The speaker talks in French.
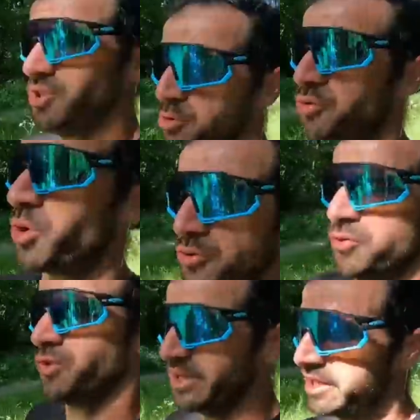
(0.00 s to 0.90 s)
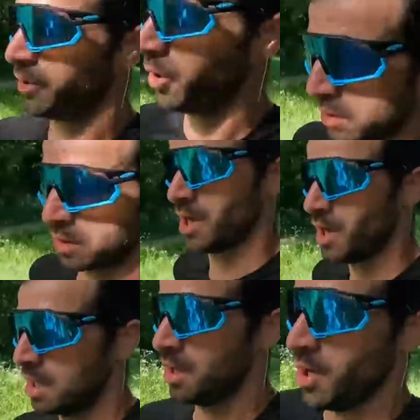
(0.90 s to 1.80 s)
j'ai plus 3 du semi.
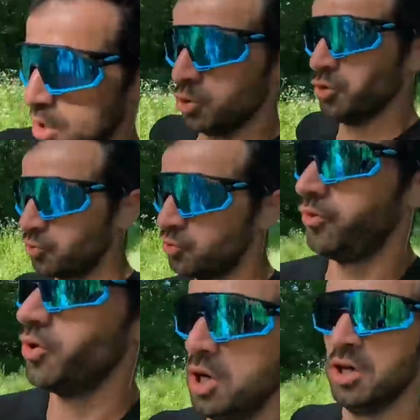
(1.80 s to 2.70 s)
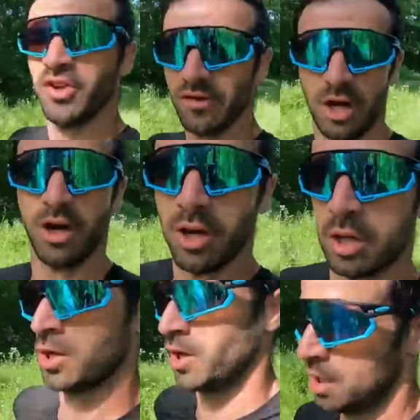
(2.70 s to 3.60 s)
Le souffle, ça va.
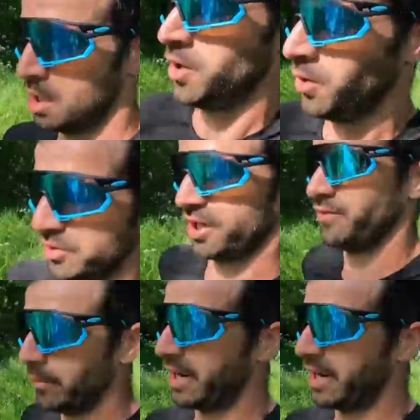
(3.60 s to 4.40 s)
On arrive